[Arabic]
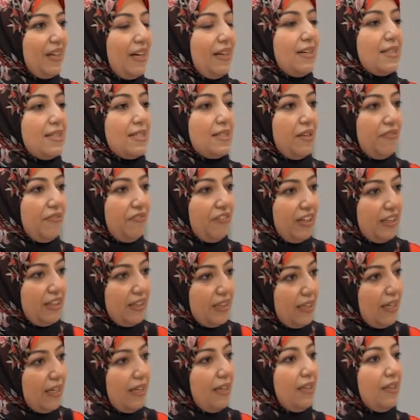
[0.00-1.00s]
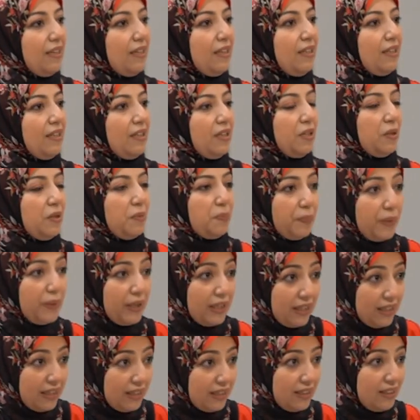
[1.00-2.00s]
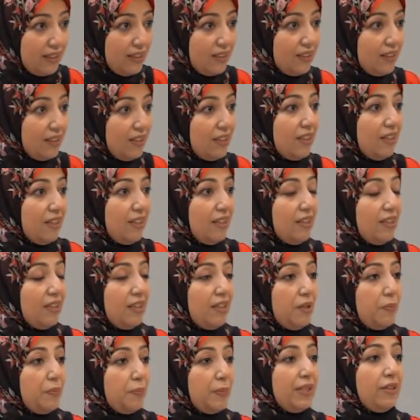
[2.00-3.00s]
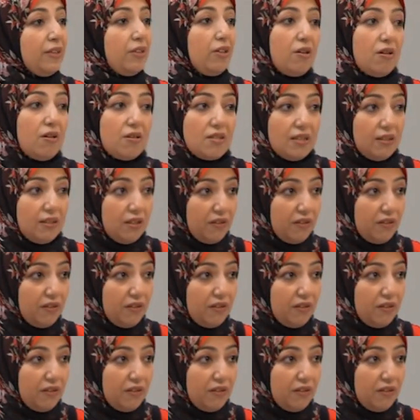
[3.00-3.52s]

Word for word: اللي استفدنا منها من دراسة